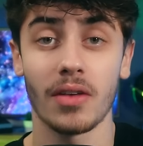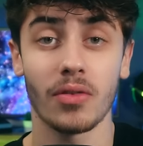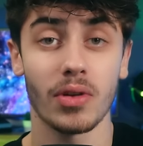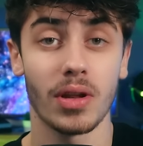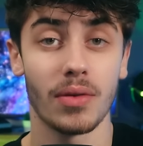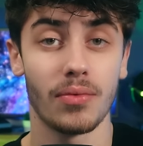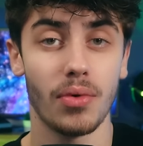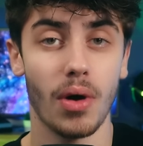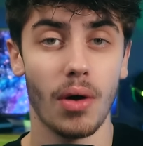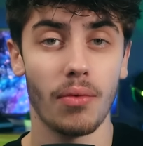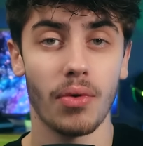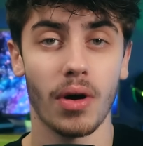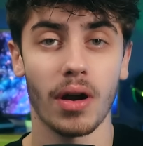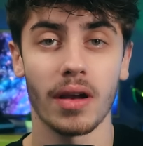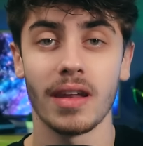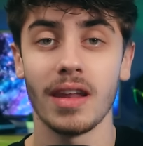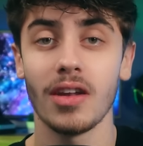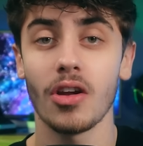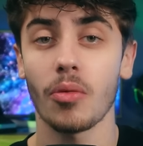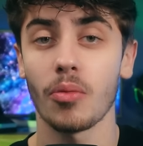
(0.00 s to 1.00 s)
attendez-vous à avoir
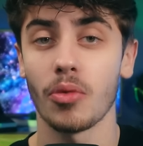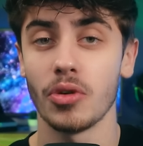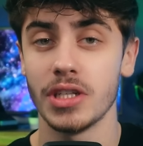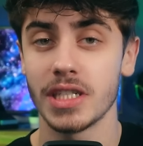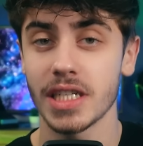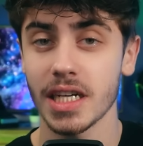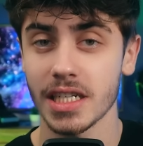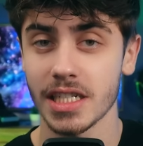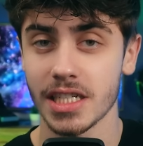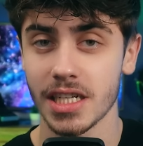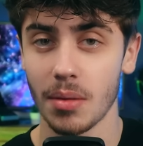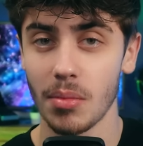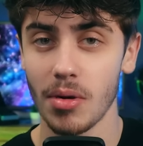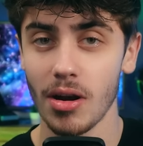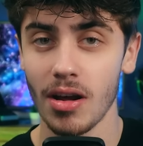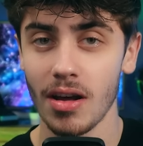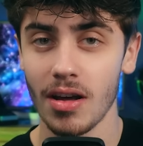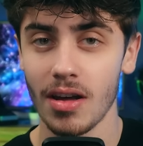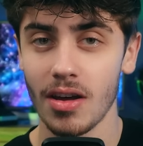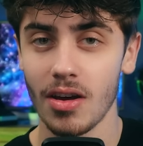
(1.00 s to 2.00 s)
un énorme
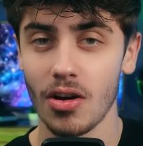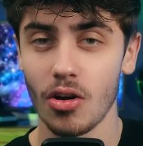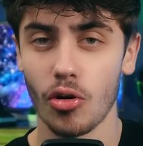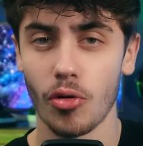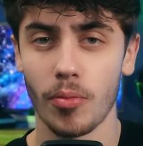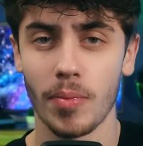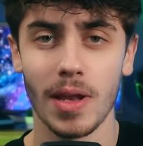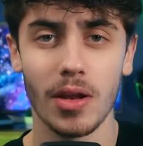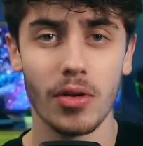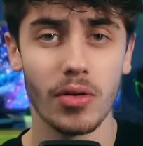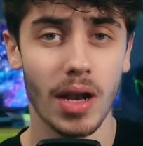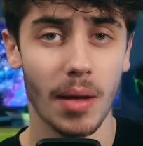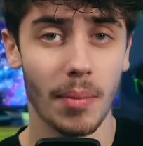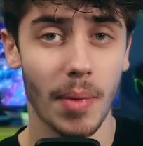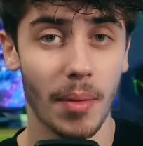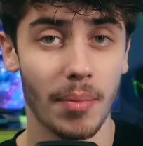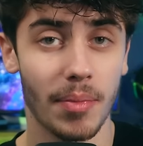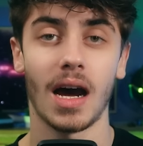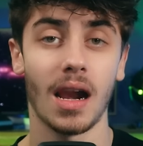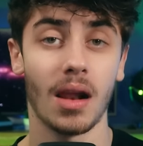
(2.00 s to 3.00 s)
dirigeable au milieu de la
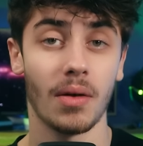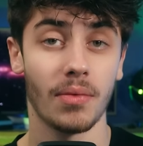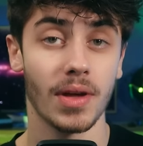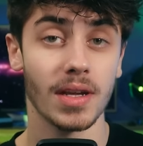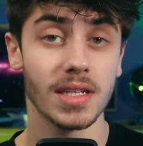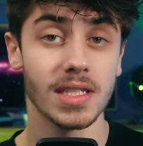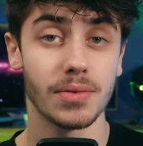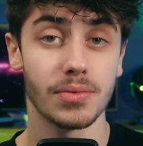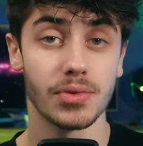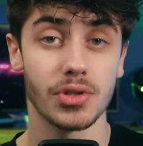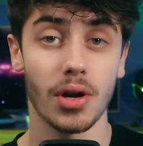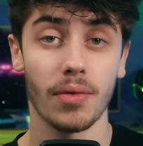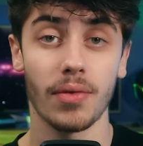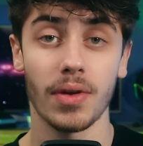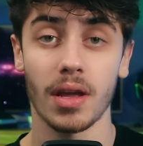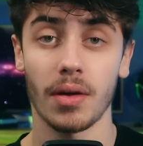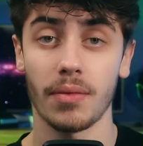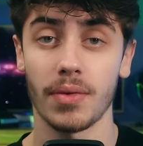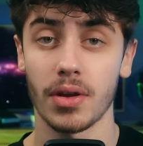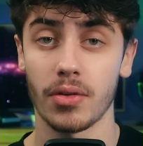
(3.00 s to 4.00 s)
map. A l'inverse, si vous jouez
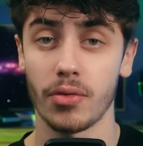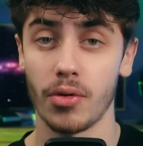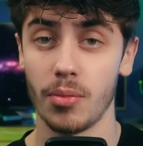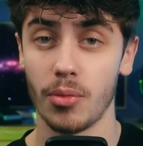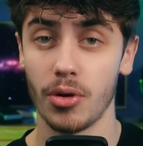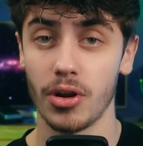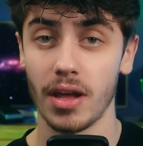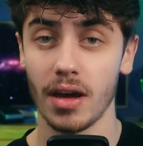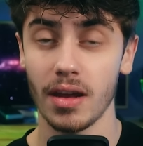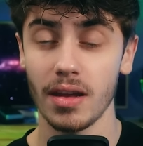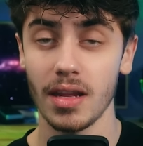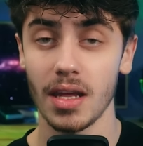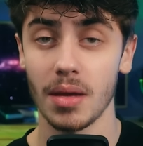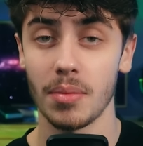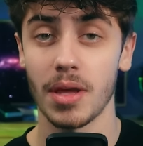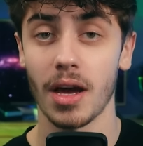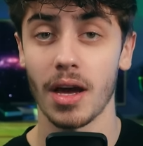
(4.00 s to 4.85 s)
avec un véhicule moderne, eh